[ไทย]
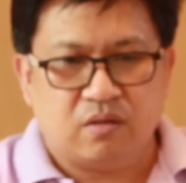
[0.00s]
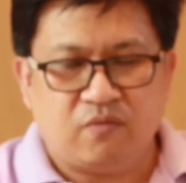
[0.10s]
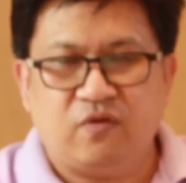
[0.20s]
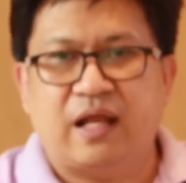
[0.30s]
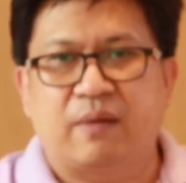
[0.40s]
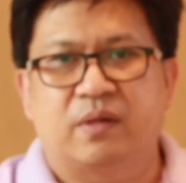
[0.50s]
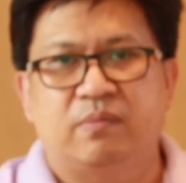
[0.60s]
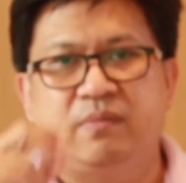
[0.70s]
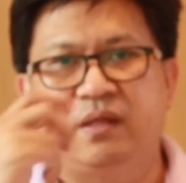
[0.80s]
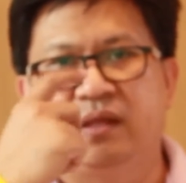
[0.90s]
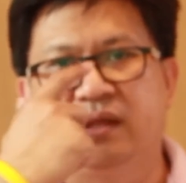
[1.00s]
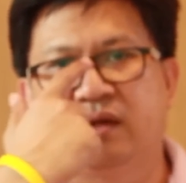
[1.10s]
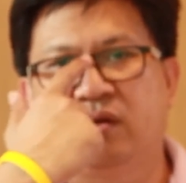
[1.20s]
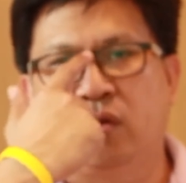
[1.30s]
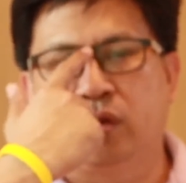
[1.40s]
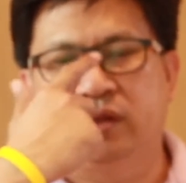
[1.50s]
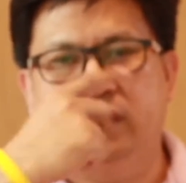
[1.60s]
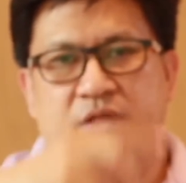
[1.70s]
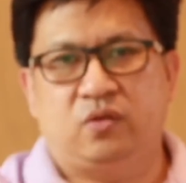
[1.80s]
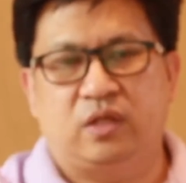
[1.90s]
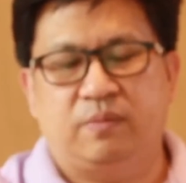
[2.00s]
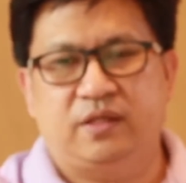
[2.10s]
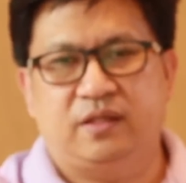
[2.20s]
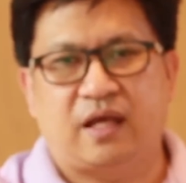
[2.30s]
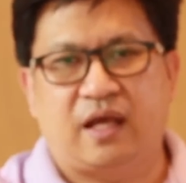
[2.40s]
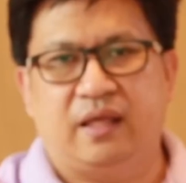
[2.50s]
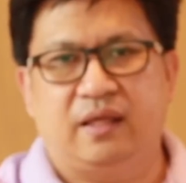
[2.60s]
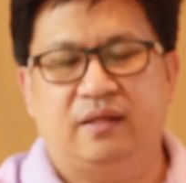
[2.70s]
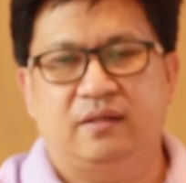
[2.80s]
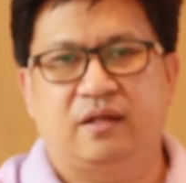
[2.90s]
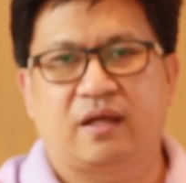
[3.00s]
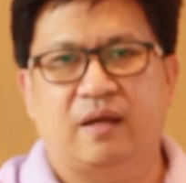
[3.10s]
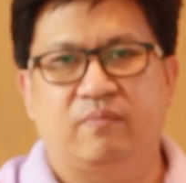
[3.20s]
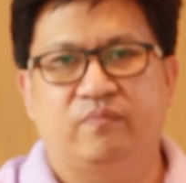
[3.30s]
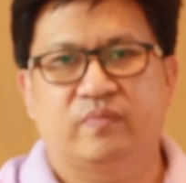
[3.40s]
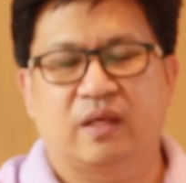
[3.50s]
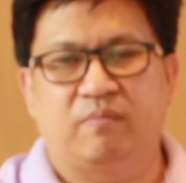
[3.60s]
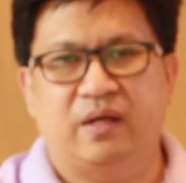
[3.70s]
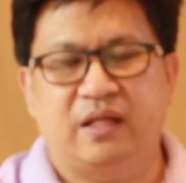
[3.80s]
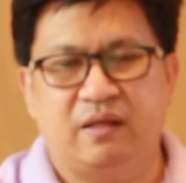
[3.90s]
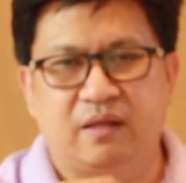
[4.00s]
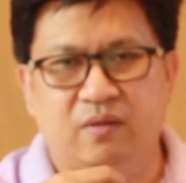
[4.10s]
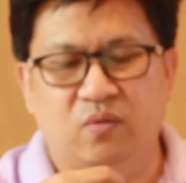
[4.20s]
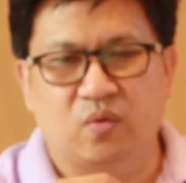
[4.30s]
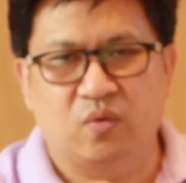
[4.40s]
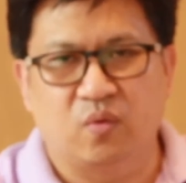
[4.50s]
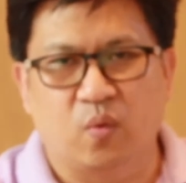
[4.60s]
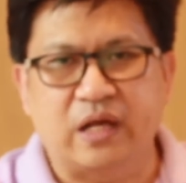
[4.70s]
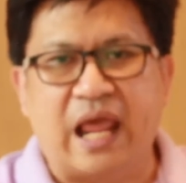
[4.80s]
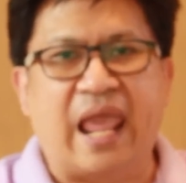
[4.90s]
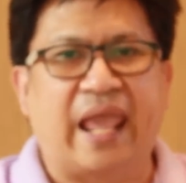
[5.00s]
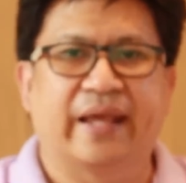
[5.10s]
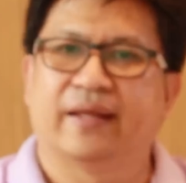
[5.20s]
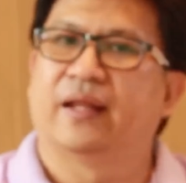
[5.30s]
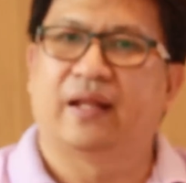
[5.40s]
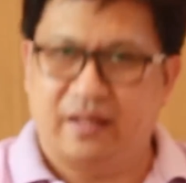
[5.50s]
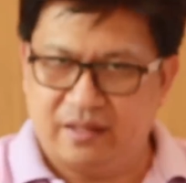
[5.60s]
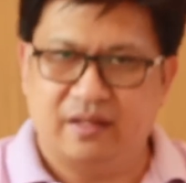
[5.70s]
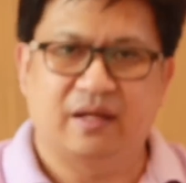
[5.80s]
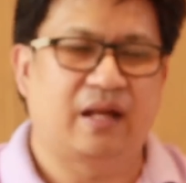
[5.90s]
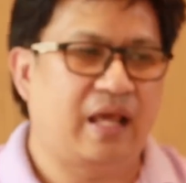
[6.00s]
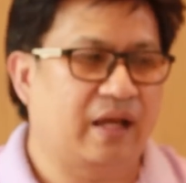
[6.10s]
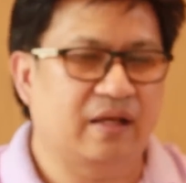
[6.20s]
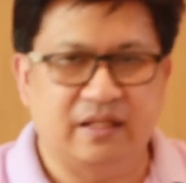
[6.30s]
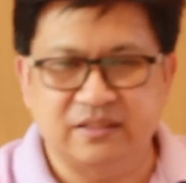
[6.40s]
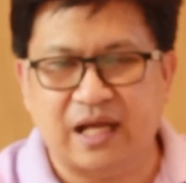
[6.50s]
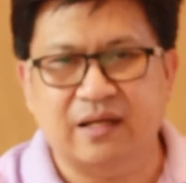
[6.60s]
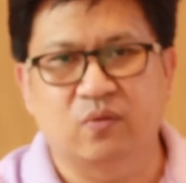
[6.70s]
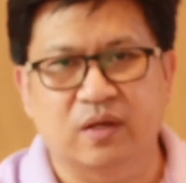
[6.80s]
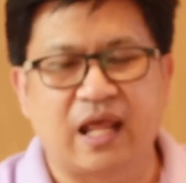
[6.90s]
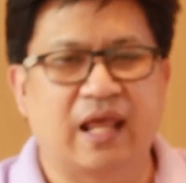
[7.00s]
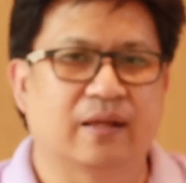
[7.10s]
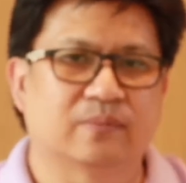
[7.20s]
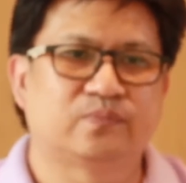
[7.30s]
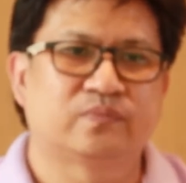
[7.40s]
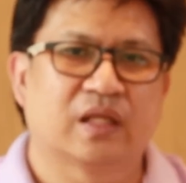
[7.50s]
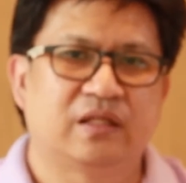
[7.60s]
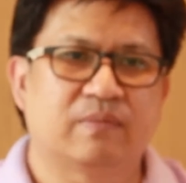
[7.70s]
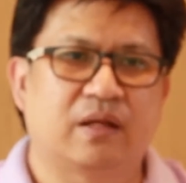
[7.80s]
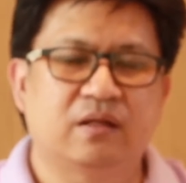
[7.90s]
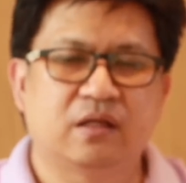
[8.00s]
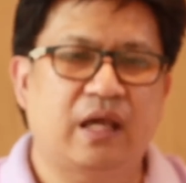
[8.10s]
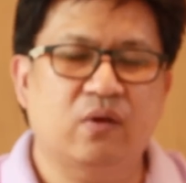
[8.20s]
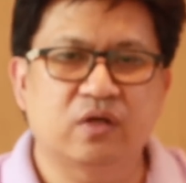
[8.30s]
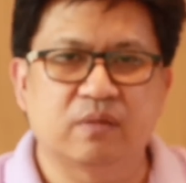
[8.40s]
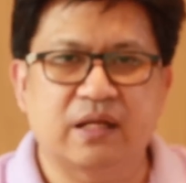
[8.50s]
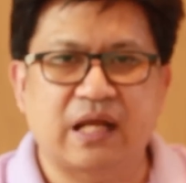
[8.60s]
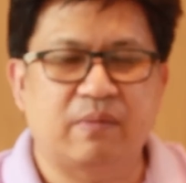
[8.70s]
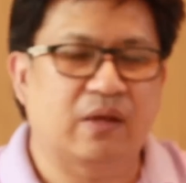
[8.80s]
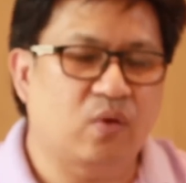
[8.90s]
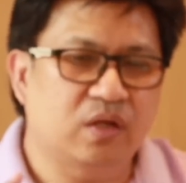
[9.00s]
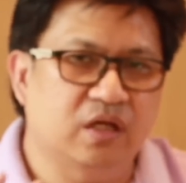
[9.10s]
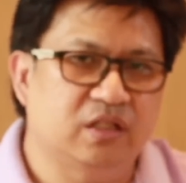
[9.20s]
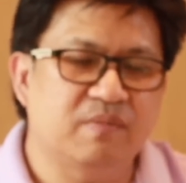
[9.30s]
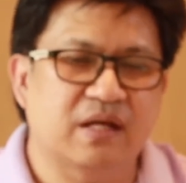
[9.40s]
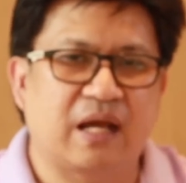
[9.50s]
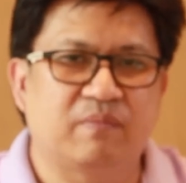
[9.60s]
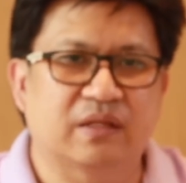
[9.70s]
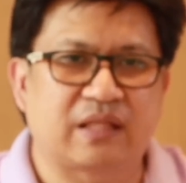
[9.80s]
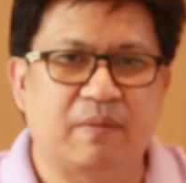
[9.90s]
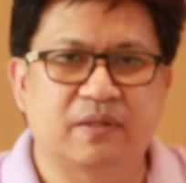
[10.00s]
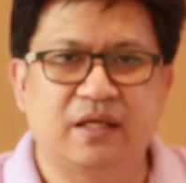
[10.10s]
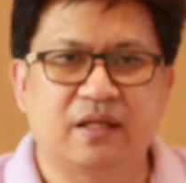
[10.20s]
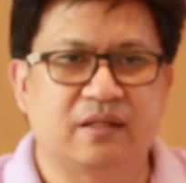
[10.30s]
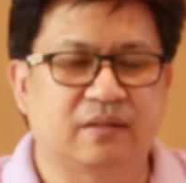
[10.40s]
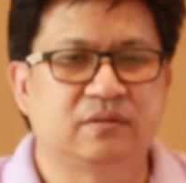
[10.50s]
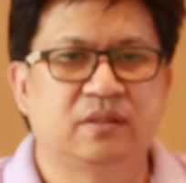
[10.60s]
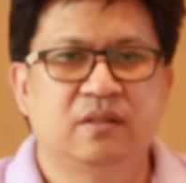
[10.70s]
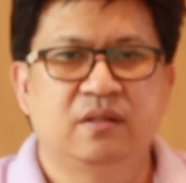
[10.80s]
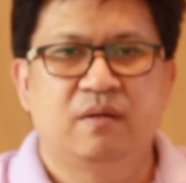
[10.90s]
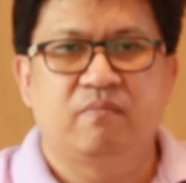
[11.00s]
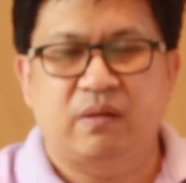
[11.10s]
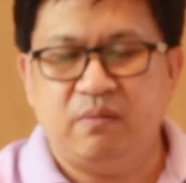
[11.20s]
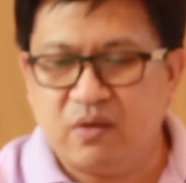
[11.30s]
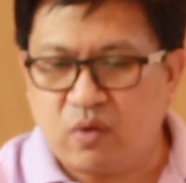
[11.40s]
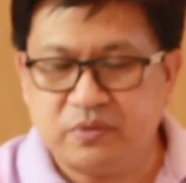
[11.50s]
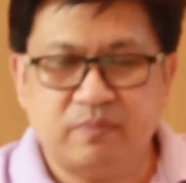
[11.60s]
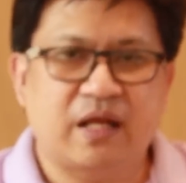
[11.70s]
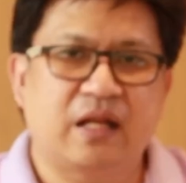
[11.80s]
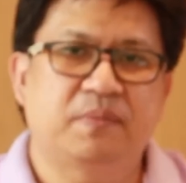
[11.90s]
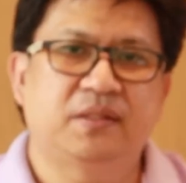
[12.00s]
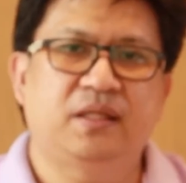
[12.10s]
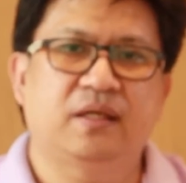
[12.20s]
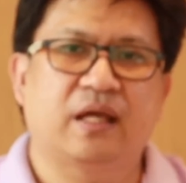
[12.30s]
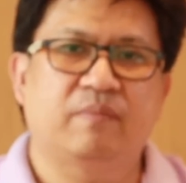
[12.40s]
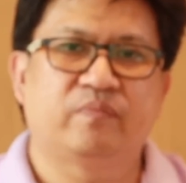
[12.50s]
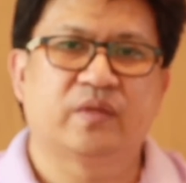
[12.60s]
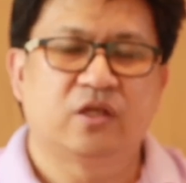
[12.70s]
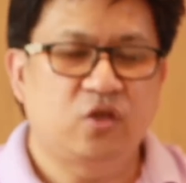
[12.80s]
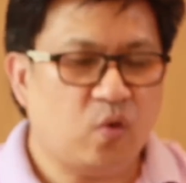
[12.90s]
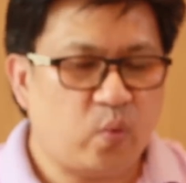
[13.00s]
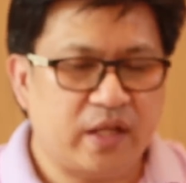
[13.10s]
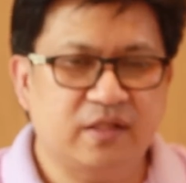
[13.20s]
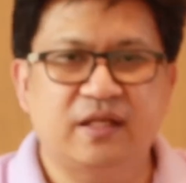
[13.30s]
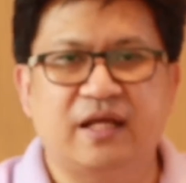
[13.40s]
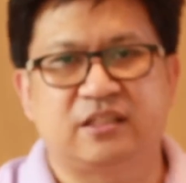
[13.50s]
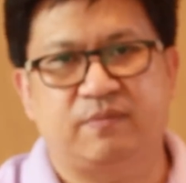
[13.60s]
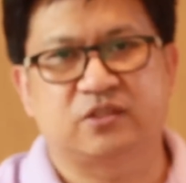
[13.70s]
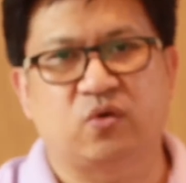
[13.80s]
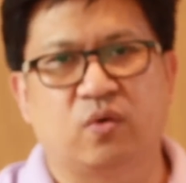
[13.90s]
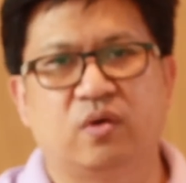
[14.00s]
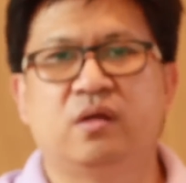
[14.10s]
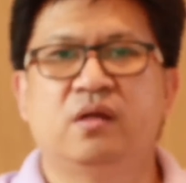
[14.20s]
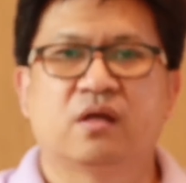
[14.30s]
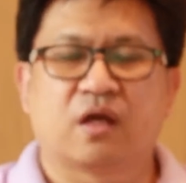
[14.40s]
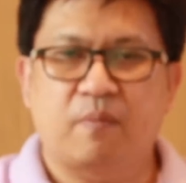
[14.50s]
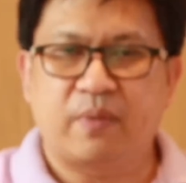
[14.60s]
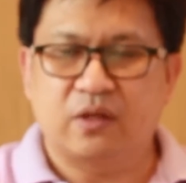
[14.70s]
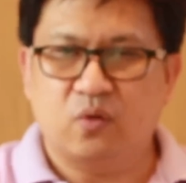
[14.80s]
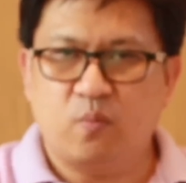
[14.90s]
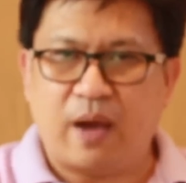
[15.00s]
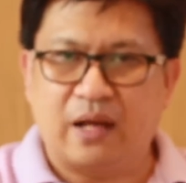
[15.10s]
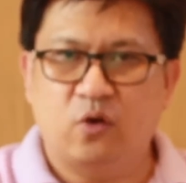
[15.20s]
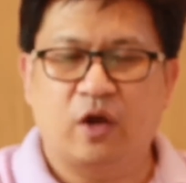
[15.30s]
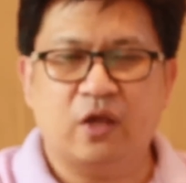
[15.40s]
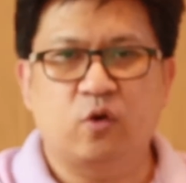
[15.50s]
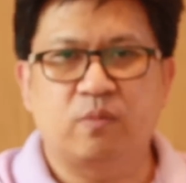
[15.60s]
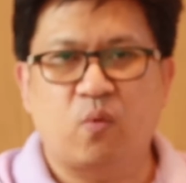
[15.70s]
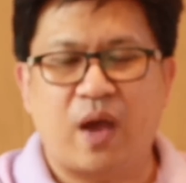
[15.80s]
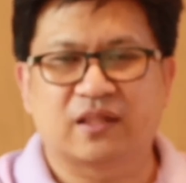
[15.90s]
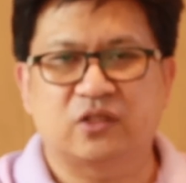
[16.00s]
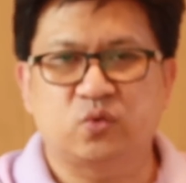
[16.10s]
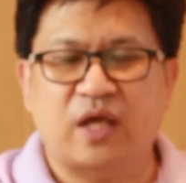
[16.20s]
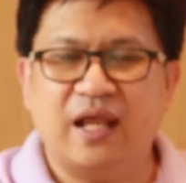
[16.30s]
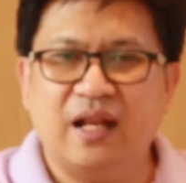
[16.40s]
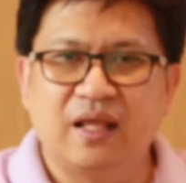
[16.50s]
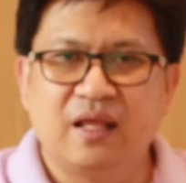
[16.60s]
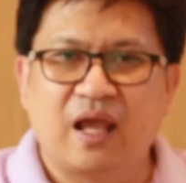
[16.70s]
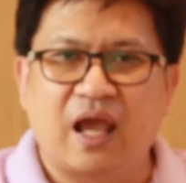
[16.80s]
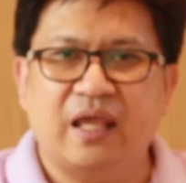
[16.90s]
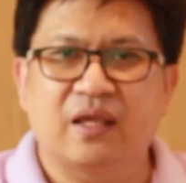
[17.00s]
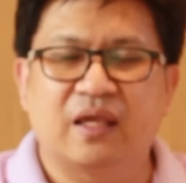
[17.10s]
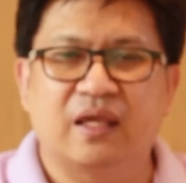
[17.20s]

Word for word: ก็ฝรั่งมันไม่มีคนที่อยู่ในประเทศยนะครับไม่ได้หัวแดงเป็นแรกเห็นชาติหัวแดงเตรียมมาก็คือให้คนอื่นมาทำไอ้คนอื่นที่มาทำจากต่างประเทศเนี่ยมันไม่มีความชำนาญในพื้นที่ครับยกเว้นที่ราชประสงค์ก็เป็นอุบายลวงให้คนมาวางแต่สุดท้ายให้